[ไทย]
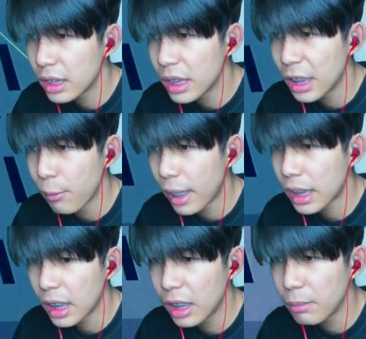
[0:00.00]
นีไว
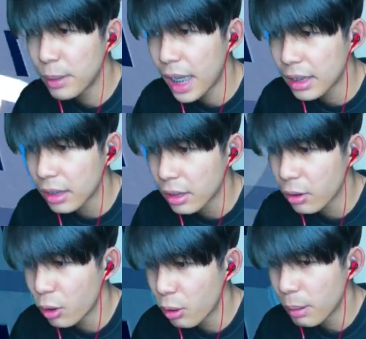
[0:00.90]
เกินเพื่อน
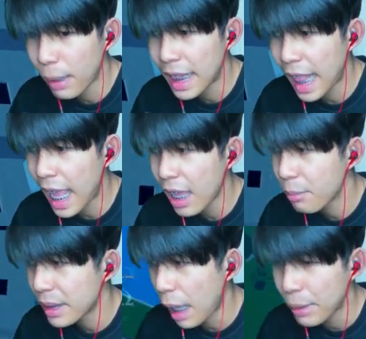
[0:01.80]
โอ้มันตายละ
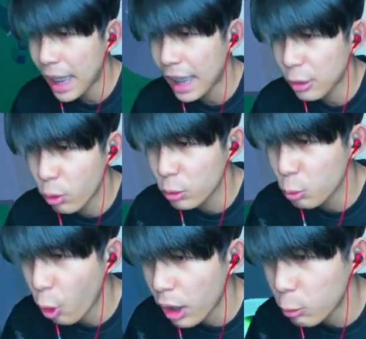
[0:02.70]
ตามไม่ทันแล้วทุกคนกู
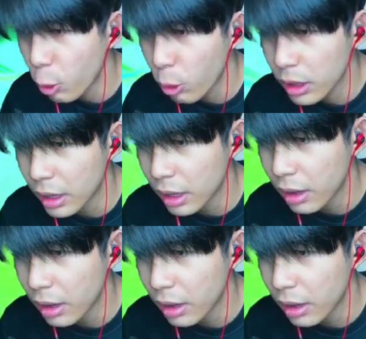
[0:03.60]
ท้อกูลงกันเนี่ย